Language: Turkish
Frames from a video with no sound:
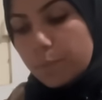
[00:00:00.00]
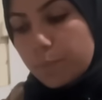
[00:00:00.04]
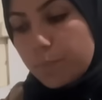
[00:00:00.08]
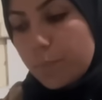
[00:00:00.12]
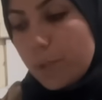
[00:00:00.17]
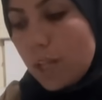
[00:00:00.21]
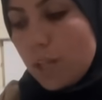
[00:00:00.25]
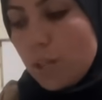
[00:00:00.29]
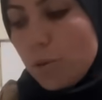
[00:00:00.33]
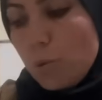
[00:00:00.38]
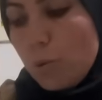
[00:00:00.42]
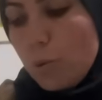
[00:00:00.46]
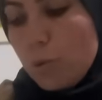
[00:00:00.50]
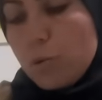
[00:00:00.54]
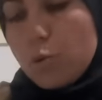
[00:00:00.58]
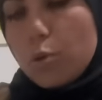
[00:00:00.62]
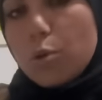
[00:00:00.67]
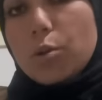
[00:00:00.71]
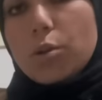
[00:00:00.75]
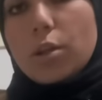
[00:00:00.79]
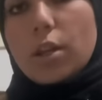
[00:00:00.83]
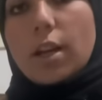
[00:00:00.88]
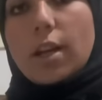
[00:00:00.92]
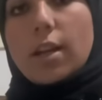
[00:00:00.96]
Nasıl
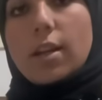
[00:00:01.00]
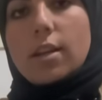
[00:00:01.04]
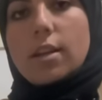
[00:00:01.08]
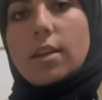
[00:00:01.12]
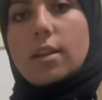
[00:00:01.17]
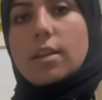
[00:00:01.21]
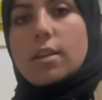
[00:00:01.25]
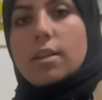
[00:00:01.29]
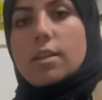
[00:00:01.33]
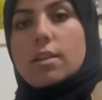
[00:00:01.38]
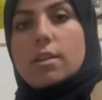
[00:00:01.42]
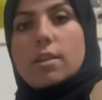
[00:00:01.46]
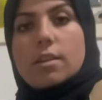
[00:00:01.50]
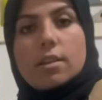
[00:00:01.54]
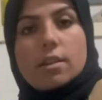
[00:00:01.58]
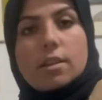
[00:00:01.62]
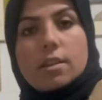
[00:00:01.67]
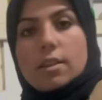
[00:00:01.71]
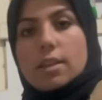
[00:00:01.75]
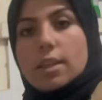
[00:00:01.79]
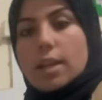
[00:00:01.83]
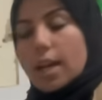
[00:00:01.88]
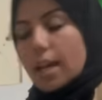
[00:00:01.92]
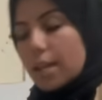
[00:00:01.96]
oluyor da
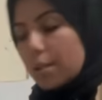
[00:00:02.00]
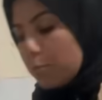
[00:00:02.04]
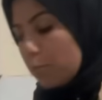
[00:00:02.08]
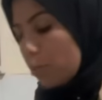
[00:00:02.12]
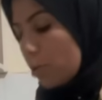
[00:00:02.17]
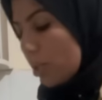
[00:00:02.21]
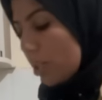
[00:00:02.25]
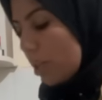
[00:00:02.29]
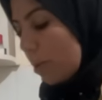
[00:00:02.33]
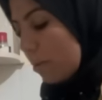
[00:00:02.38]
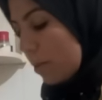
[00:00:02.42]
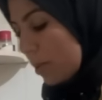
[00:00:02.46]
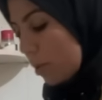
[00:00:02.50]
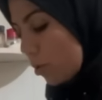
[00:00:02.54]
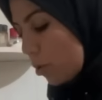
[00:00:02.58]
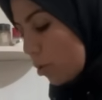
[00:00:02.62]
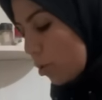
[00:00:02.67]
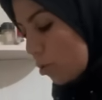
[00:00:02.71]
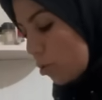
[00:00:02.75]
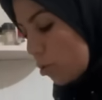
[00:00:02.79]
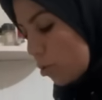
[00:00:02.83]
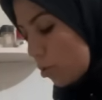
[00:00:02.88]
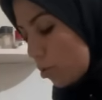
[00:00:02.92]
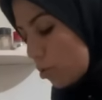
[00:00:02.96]
yani bu kadar beni
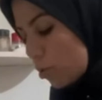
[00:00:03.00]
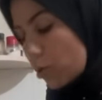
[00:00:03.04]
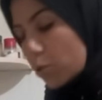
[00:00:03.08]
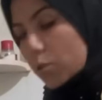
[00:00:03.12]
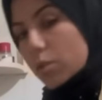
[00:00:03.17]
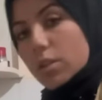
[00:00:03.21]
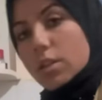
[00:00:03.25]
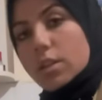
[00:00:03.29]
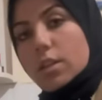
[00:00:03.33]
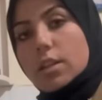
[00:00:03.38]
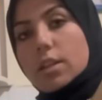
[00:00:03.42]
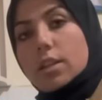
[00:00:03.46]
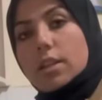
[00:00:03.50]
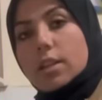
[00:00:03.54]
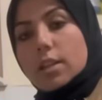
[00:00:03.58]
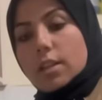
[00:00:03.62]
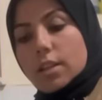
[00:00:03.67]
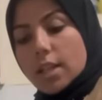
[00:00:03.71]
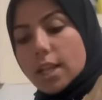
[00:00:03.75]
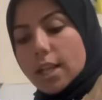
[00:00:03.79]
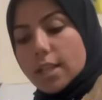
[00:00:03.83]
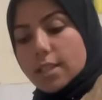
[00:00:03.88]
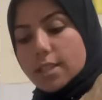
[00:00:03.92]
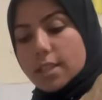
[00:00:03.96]
kötü e,
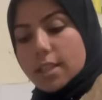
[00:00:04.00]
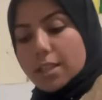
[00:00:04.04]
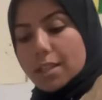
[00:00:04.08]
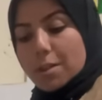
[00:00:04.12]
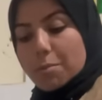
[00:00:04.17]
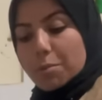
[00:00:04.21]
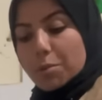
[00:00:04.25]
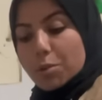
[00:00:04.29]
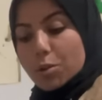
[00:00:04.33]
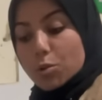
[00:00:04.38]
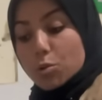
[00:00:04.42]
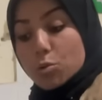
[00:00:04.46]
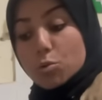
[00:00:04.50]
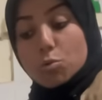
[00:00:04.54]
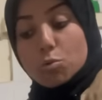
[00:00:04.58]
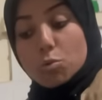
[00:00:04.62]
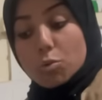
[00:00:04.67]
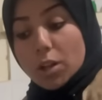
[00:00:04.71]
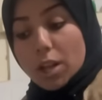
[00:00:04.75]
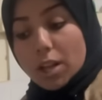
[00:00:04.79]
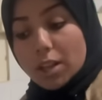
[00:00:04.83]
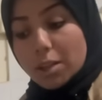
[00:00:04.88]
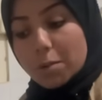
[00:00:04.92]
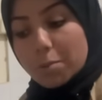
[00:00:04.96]
lanse edebiliyorsunuz
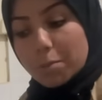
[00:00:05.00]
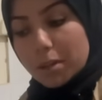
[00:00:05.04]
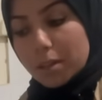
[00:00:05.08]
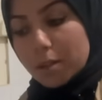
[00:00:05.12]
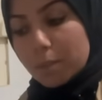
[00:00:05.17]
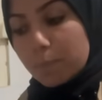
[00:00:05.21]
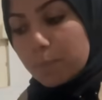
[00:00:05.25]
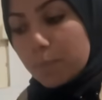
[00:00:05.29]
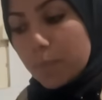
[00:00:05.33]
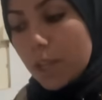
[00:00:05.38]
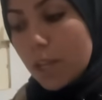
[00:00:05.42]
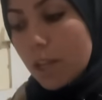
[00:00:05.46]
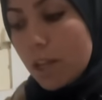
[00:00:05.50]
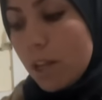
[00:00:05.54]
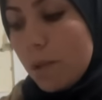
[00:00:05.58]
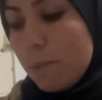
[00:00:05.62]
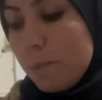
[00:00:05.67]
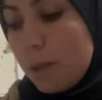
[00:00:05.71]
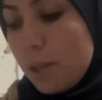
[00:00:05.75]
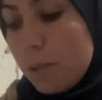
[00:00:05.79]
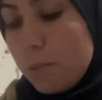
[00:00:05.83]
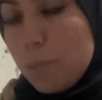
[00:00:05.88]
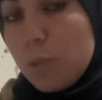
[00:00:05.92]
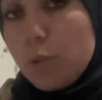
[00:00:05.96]
bunu anlamadım.
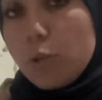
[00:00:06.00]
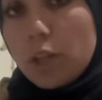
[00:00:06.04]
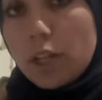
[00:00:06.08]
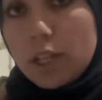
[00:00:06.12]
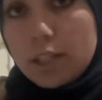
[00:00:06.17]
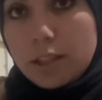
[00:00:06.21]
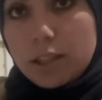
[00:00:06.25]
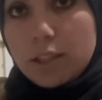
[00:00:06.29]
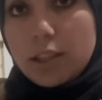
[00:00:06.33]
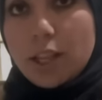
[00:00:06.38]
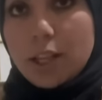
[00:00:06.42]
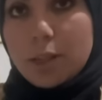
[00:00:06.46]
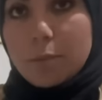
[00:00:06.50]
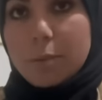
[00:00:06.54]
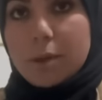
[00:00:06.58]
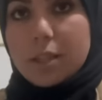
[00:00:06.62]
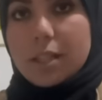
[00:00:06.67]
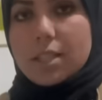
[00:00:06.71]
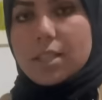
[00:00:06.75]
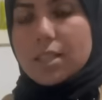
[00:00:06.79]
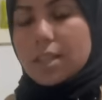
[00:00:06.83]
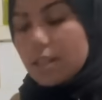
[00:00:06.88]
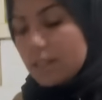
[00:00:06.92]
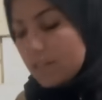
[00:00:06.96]
Beni bu kanalda
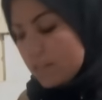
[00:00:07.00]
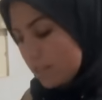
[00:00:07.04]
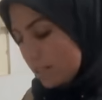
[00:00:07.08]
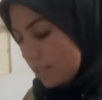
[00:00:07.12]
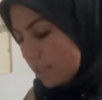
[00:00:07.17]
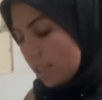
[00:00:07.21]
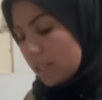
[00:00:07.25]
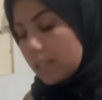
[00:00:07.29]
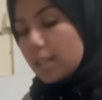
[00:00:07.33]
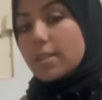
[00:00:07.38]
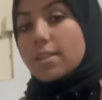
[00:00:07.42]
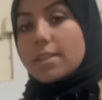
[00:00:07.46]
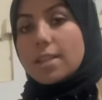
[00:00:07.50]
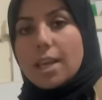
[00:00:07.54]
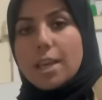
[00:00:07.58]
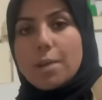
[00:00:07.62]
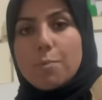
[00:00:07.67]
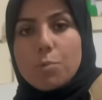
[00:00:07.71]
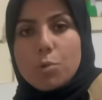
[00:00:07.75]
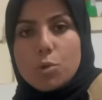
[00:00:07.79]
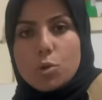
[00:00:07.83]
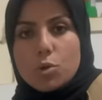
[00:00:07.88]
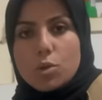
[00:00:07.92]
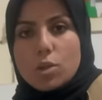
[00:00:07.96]
tanımadıysanız ya da
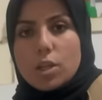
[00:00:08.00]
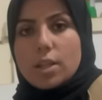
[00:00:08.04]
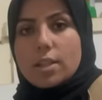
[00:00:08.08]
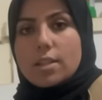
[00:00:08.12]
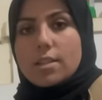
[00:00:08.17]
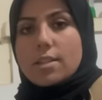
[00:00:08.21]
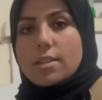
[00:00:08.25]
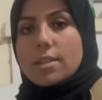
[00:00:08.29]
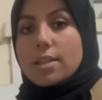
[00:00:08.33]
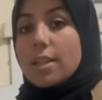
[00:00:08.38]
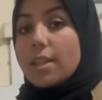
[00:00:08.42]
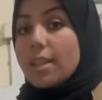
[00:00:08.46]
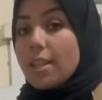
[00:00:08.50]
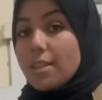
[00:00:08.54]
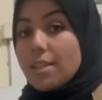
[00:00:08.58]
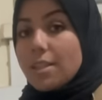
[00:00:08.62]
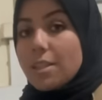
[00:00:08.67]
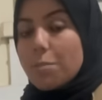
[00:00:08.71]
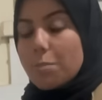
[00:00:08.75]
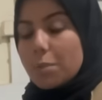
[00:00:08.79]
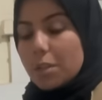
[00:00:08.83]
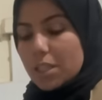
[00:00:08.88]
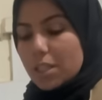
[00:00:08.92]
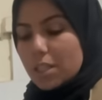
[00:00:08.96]
sevmiyorsanız,
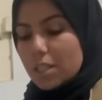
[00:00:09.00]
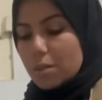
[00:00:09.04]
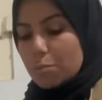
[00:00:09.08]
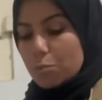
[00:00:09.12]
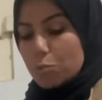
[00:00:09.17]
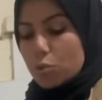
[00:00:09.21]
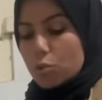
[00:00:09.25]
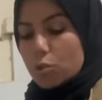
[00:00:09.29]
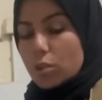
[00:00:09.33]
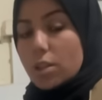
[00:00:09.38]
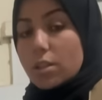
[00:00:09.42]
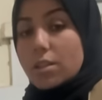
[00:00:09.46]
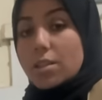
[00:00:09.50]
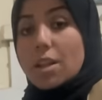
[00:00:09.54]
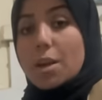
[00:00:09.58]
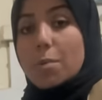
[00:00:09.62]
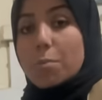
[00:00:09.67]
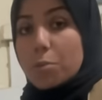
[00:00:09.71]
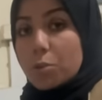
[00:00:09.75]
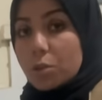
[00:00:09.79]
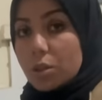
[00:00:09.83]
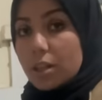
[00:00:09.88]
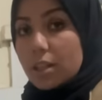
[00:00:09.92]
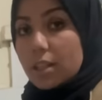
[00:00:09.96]
izlemek istemiyorsanız
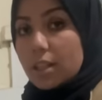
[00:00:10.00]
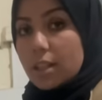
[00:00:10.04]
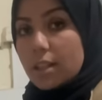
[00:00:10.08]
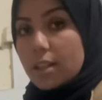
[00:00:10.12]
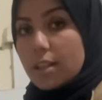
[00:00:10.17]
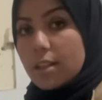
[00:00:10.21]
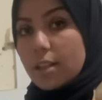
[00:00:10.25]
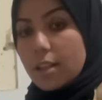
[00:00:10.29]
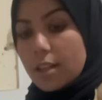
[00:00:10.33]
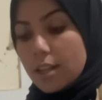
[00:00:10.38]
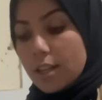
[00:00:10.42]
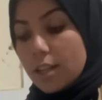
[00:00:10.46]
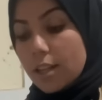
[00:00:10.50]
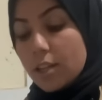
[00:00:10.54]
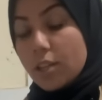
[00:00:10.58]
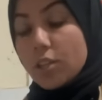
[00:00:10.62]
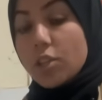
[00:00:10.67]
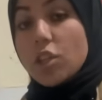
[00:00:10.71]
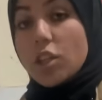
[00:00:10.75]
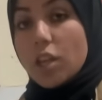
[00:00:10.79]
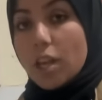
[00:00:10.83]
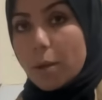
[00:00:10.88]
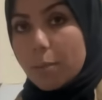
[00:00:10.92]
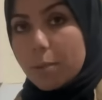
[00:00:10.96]
abonelikten
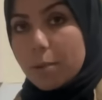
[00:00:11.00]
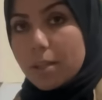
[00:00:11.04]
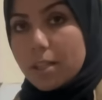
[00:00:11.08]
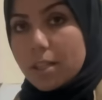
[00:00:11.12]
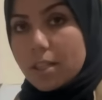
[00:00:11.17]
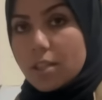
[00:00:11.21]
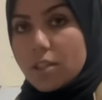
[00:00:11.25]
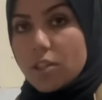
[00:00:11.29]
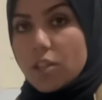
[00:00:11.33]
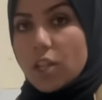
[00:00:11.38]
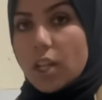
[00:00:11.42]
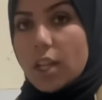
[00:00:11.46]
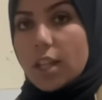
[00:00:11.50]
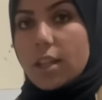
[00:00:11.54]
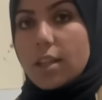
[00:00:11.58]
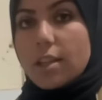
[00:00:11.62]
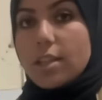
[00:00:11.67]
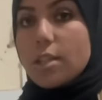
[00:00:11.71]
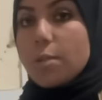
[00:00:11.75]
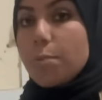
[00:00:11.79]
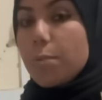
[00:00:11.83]
çıkabilirsiniz canlar.